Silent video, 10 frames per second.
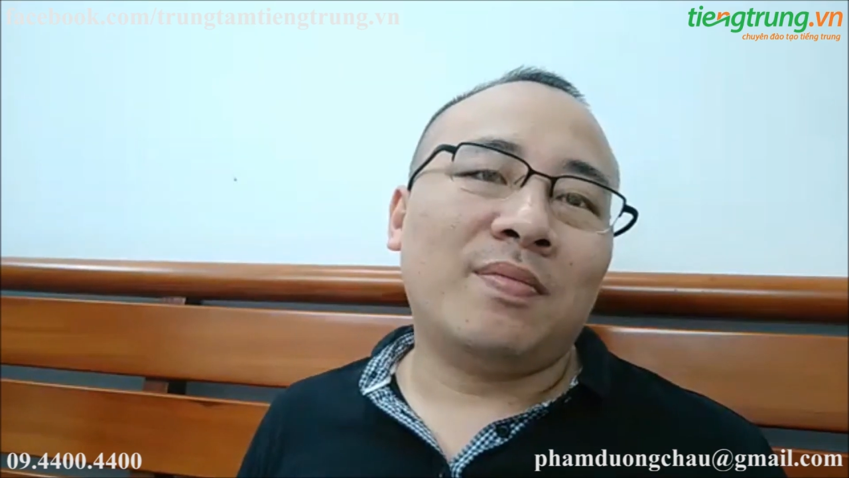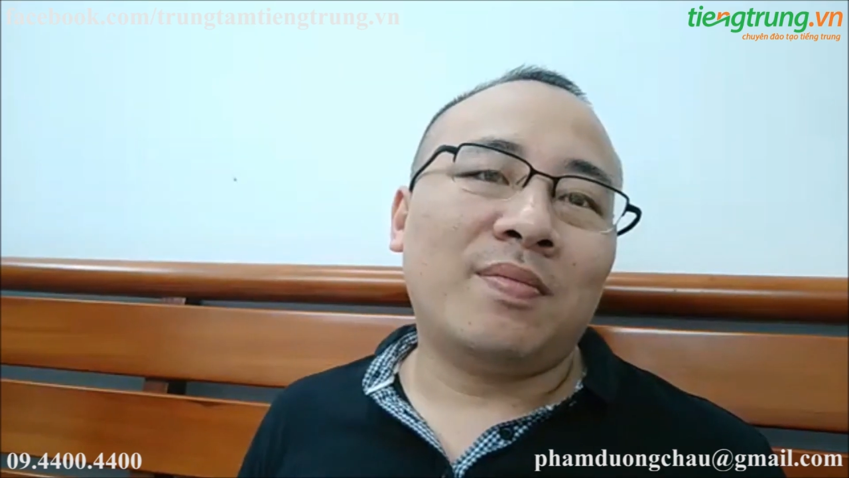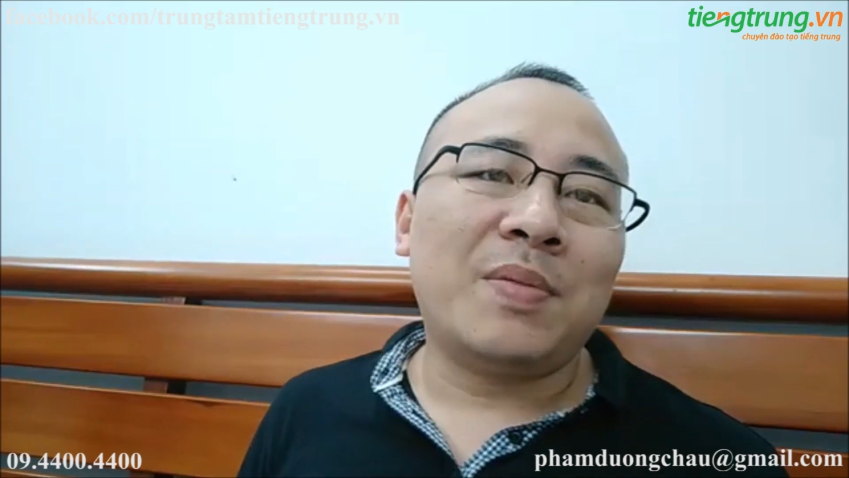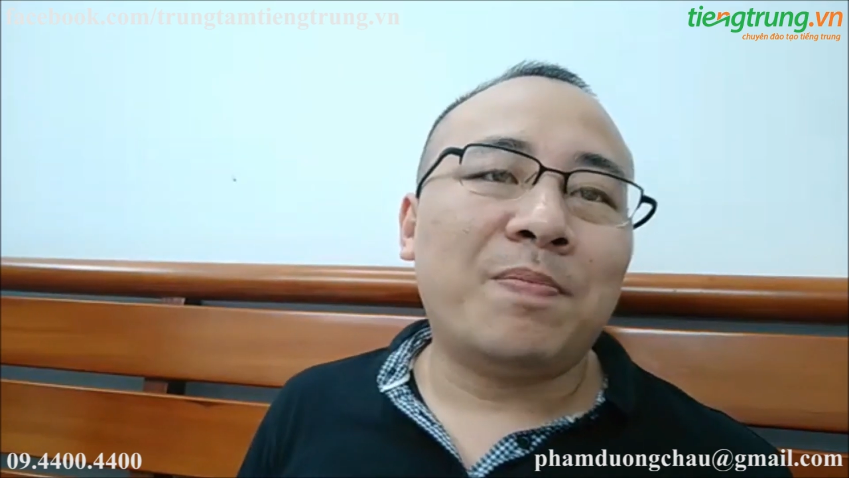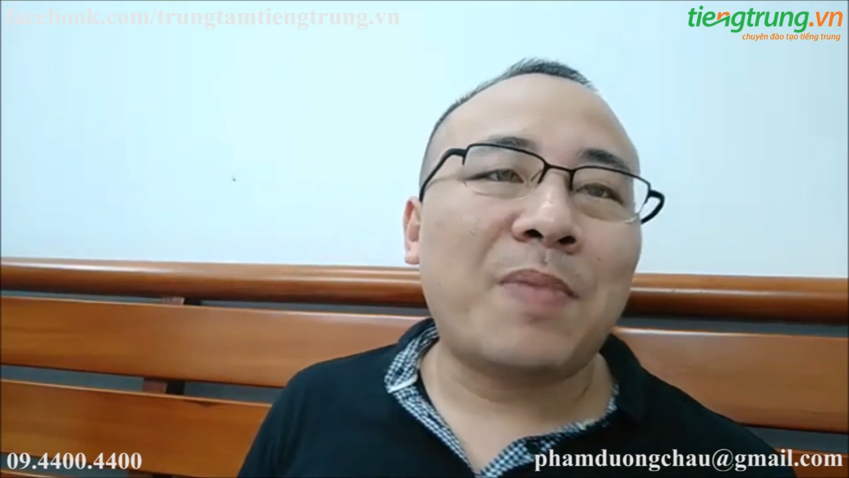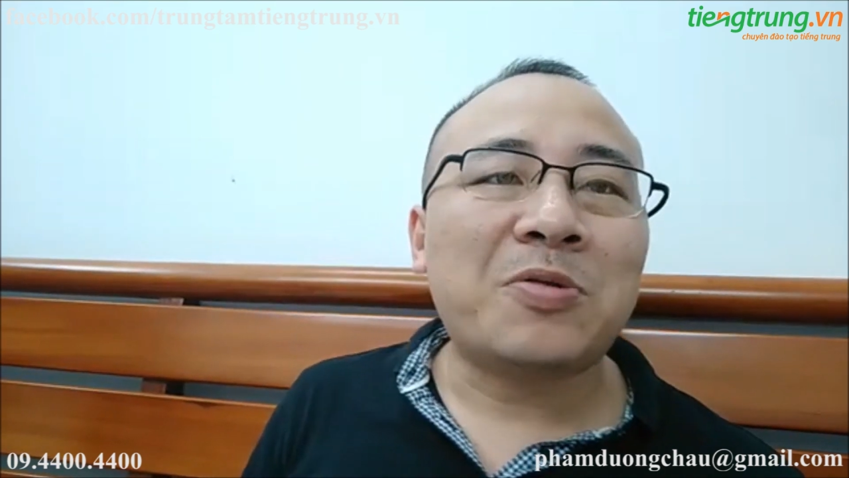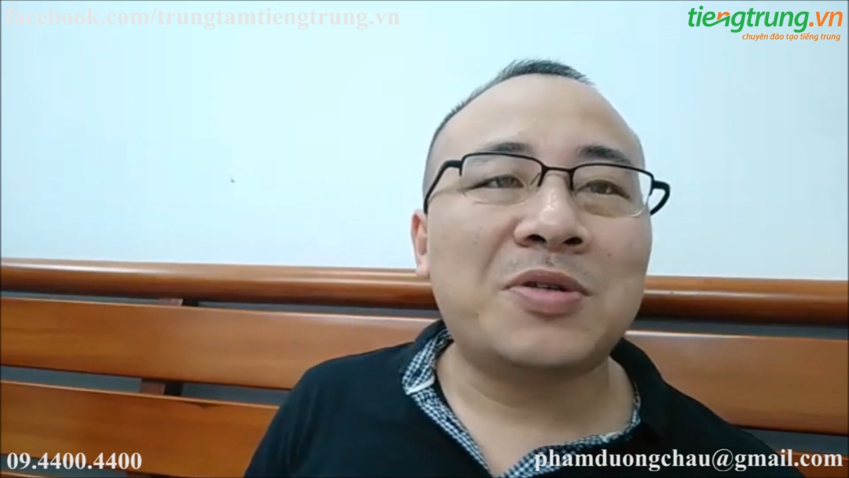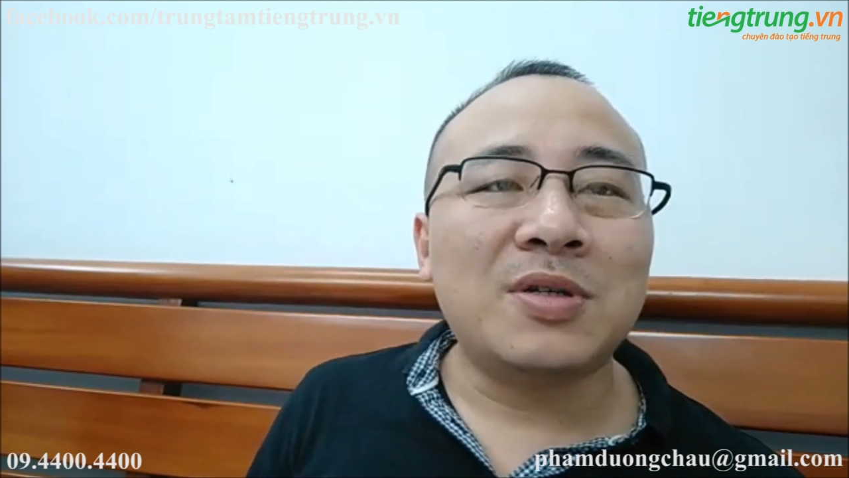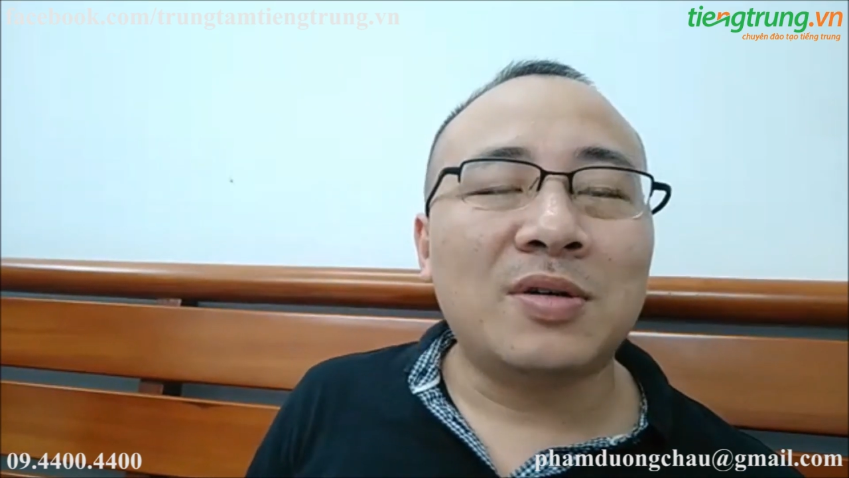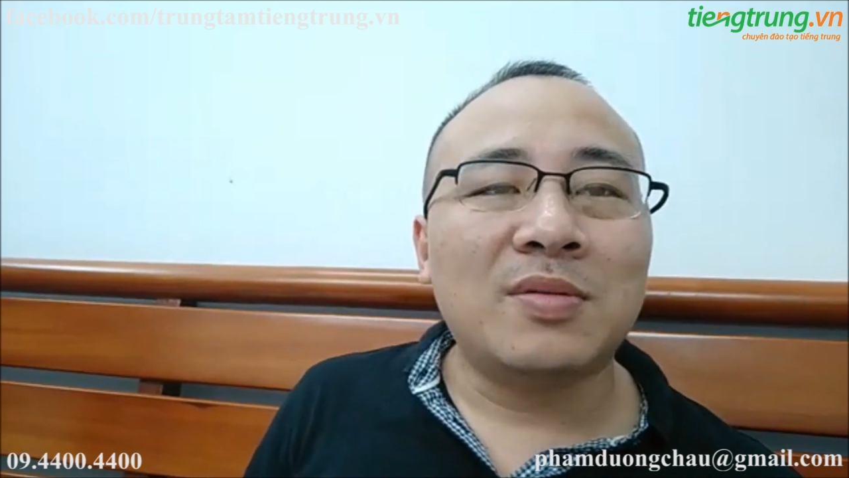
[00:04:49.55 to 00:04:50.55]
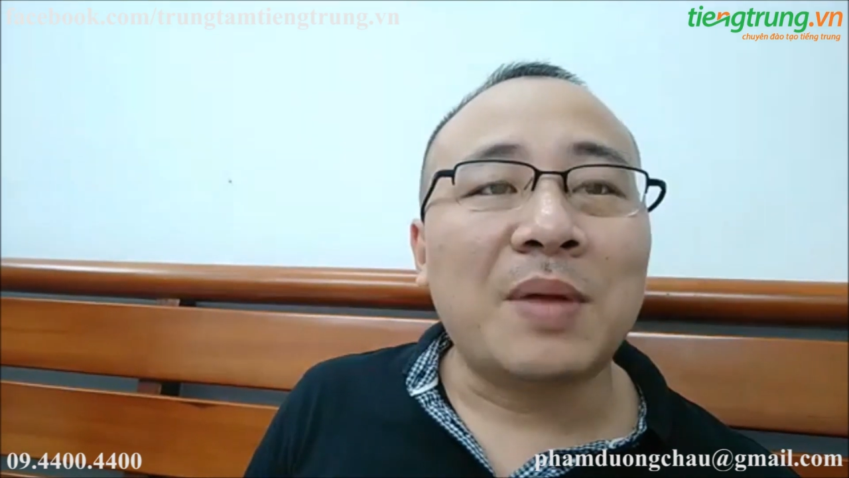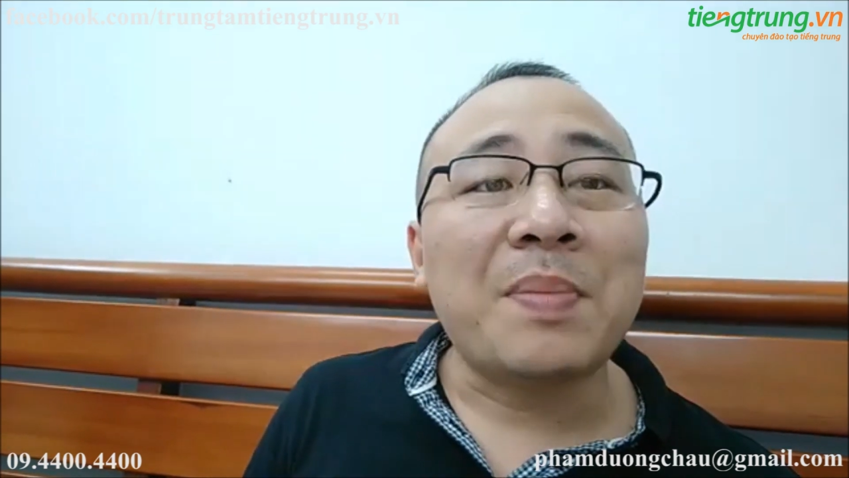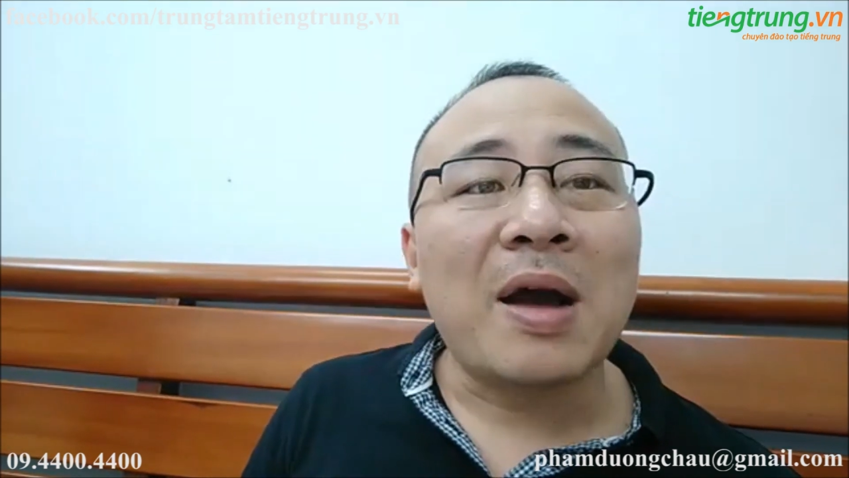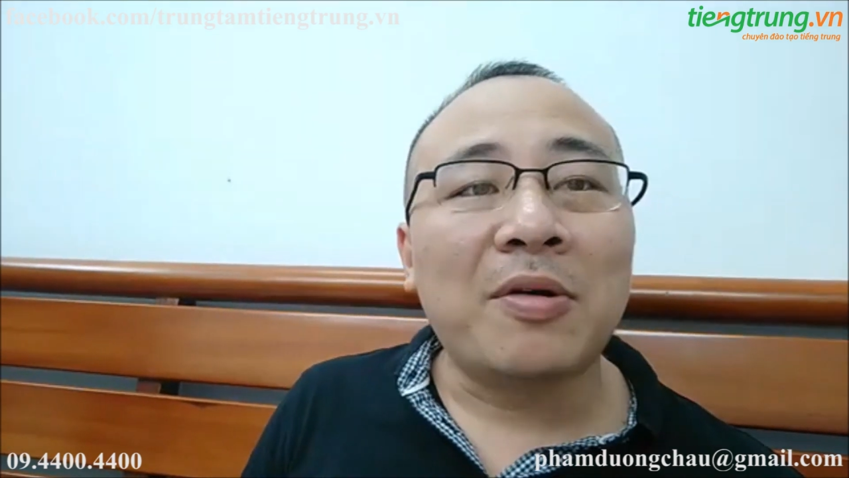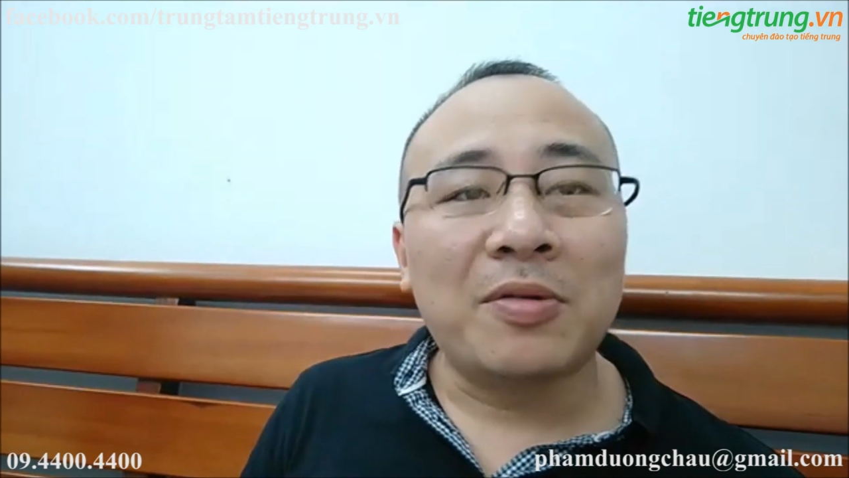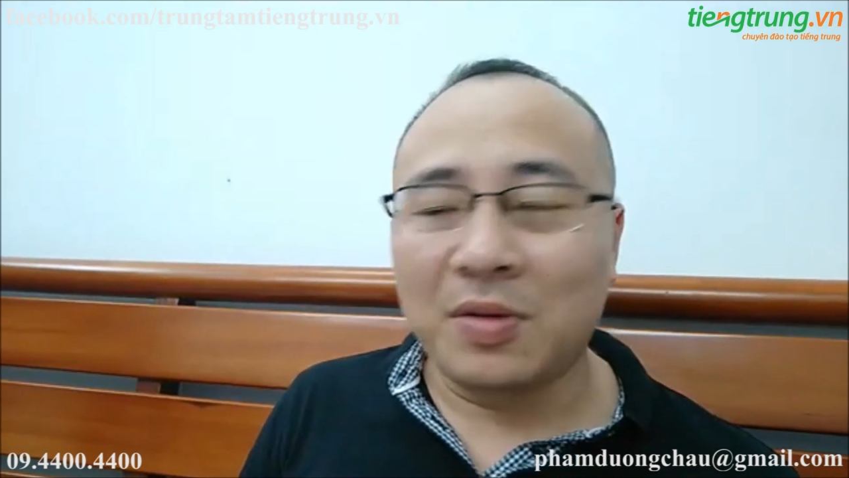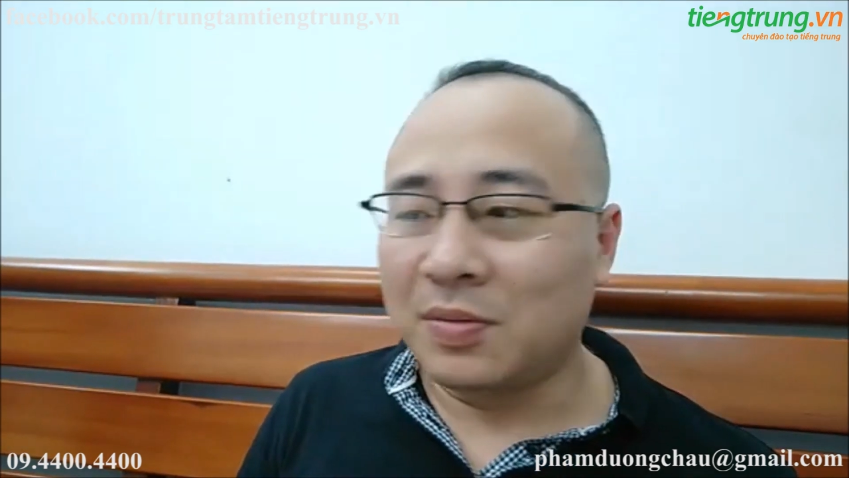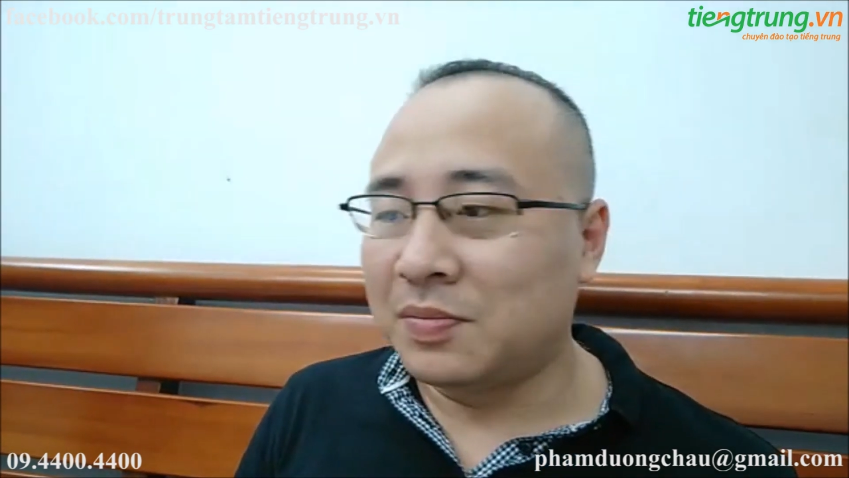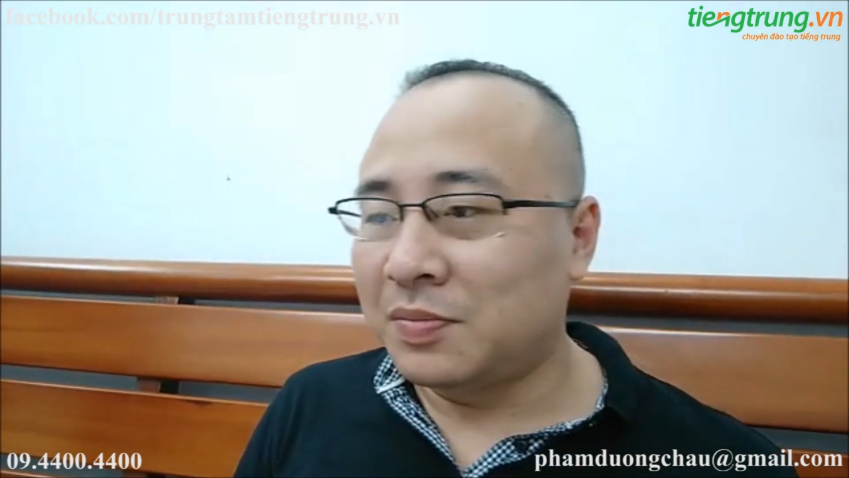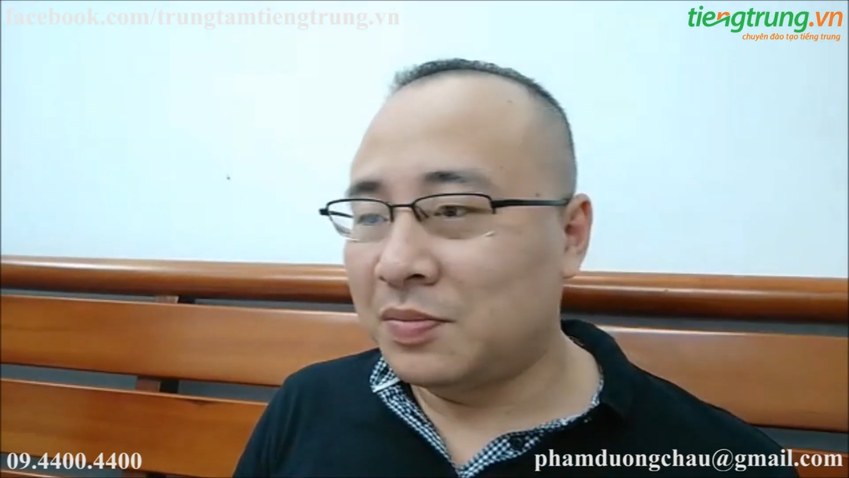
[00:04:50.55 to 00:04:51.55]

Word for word: bánh bao tử, bánh bao đúng không?